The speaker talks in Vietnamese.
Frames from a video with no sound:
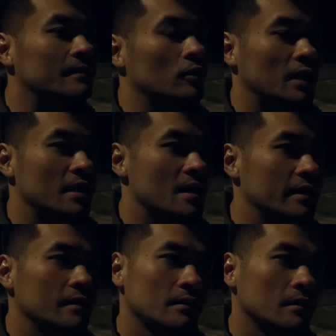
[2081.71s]
ra một thế giới,
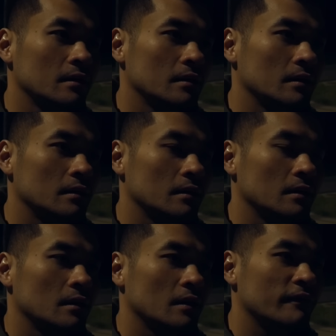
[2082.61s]

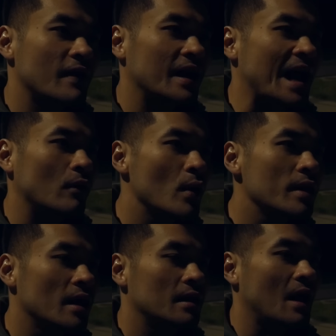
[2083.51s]
và gã quyết
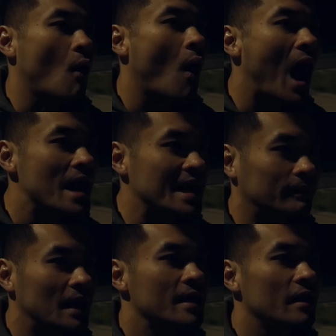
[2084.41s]
định là hòa nhập
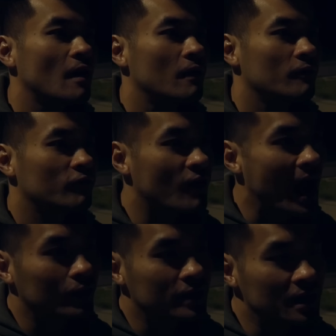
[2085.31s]
thế giới đó
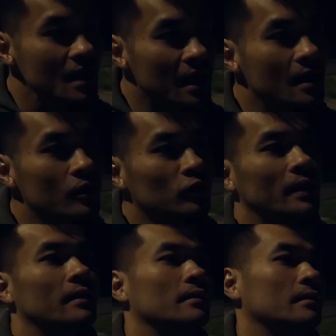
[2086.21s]
vào chính thế giới của mình,
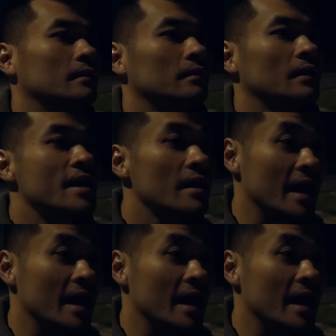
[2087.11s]
thế giới